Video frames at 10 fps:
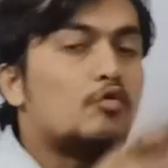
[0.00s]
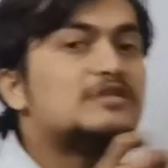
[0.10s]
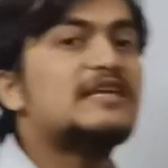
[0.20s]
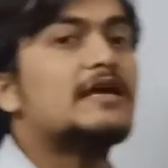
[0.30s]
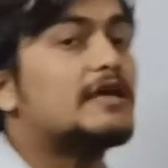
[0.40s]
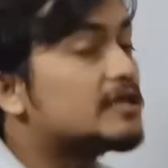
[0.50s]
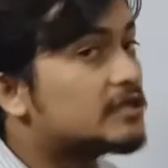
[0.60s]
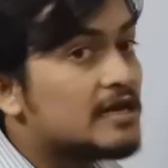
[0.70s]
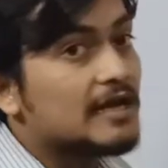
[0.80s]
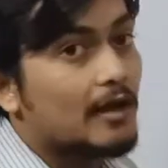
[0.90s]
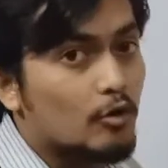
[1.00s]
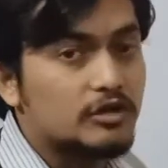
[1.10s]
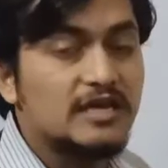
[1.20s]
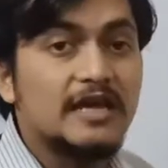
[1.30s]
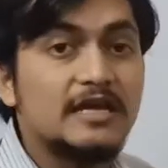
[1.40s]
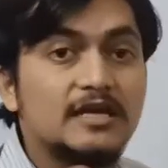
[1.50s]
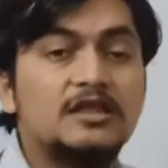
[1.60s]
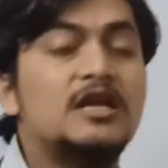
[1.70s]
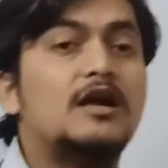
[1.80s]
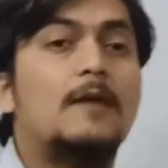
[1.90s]
उसके कितने क्लोथ की यानी
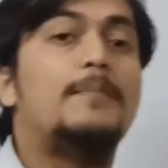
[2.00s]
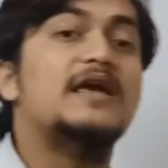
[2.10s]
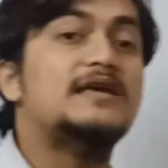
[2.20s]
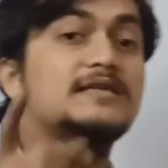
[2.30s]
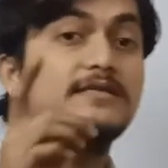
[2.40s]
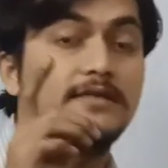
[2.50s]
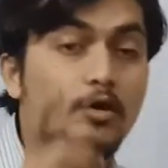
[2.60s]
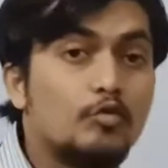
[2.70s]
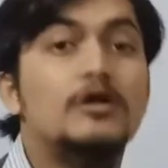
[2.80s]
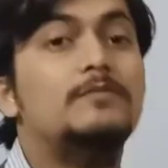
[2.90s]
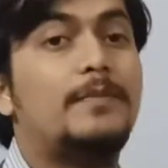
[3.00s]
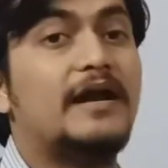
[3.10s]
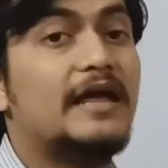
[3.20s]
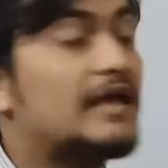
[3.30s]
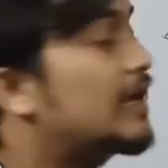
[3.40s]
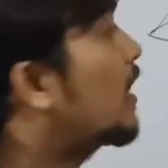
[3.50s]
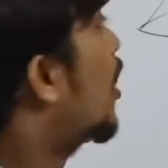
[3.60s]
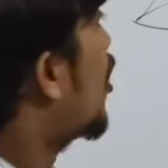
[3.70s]
कितने कपड़े की जरूरत पड़ेगी